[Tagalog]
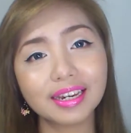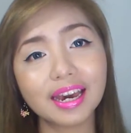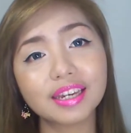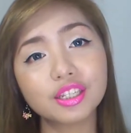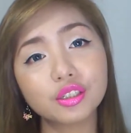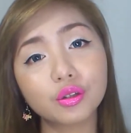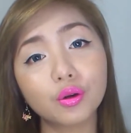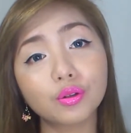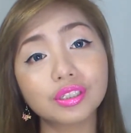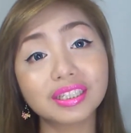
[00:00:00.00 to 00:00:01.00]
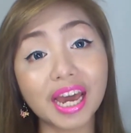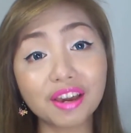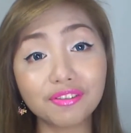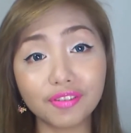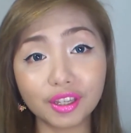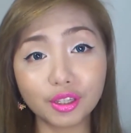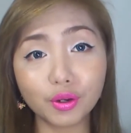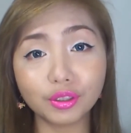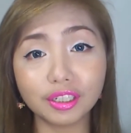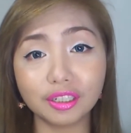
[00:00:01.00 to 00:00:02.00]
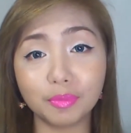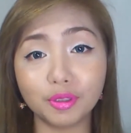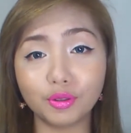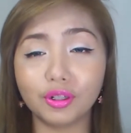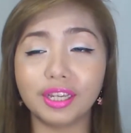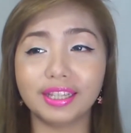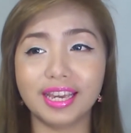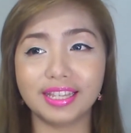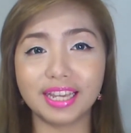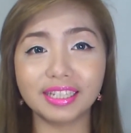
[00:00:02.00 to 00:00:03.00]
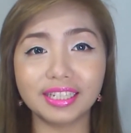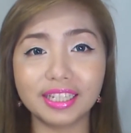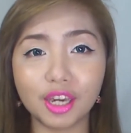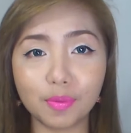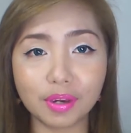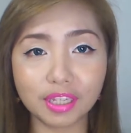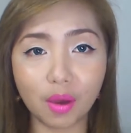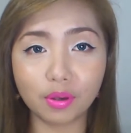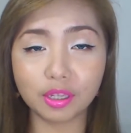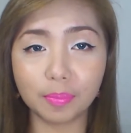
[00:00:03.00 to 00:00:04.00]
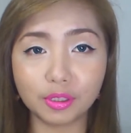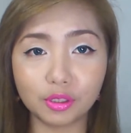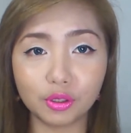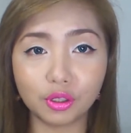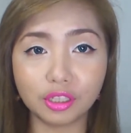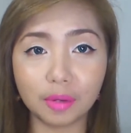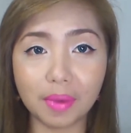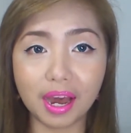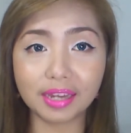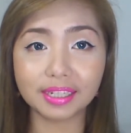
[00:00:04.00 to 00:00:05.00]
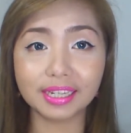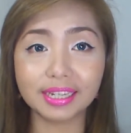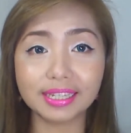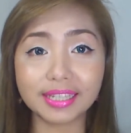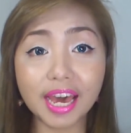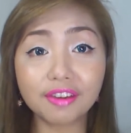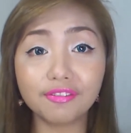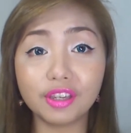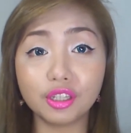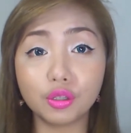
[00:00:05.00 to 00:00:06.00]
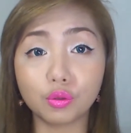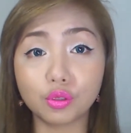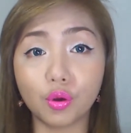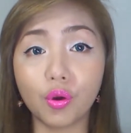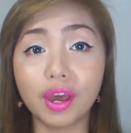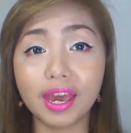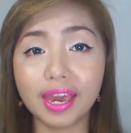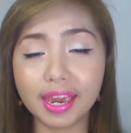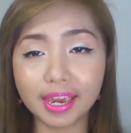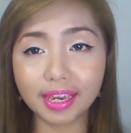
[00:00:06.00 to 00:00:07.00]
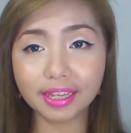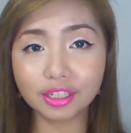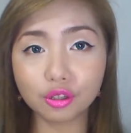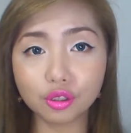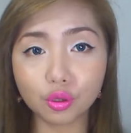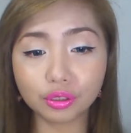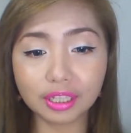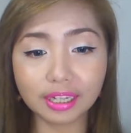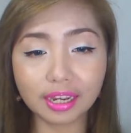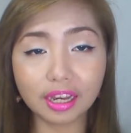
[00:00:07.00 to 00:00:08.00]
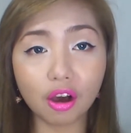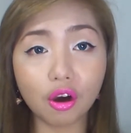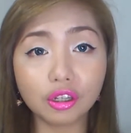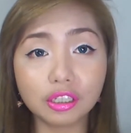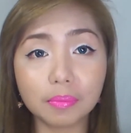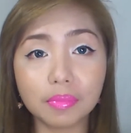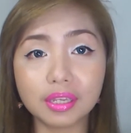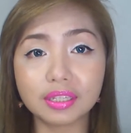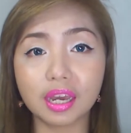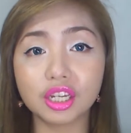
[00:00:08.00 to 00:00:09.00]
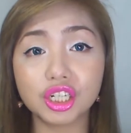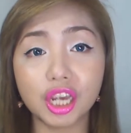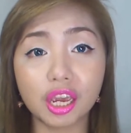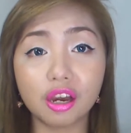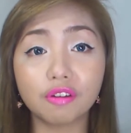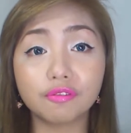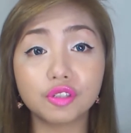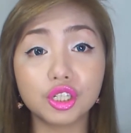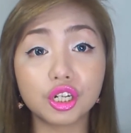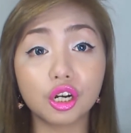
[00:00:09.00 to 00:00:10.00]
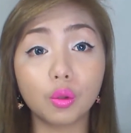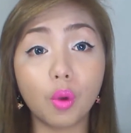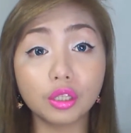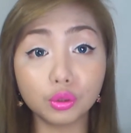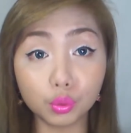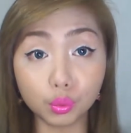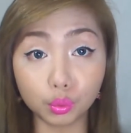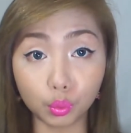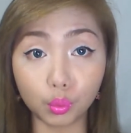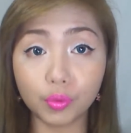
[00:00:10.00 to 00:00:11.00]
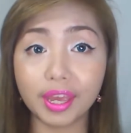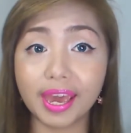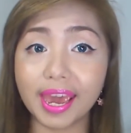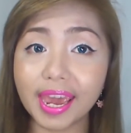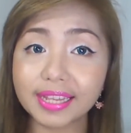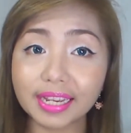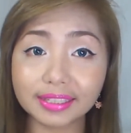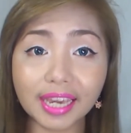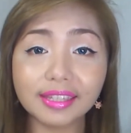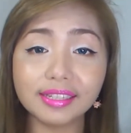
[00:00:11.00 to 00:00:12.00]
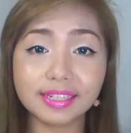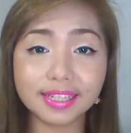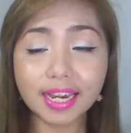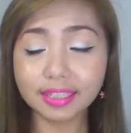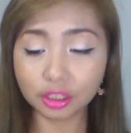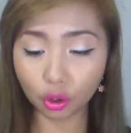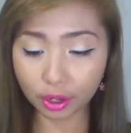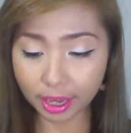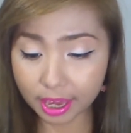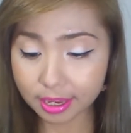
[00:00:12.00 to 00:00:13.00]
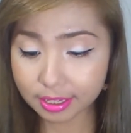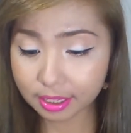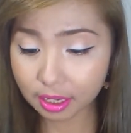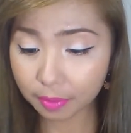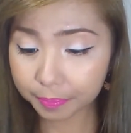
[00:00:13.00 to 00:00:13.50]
guys, so tag video na naman ulit and sana hindi kayo magsawa sa panonood ng mga tag videos ko. And yun, so tinag ako ni Miss Share of Jiggle 122 and ang title ng tag na to is,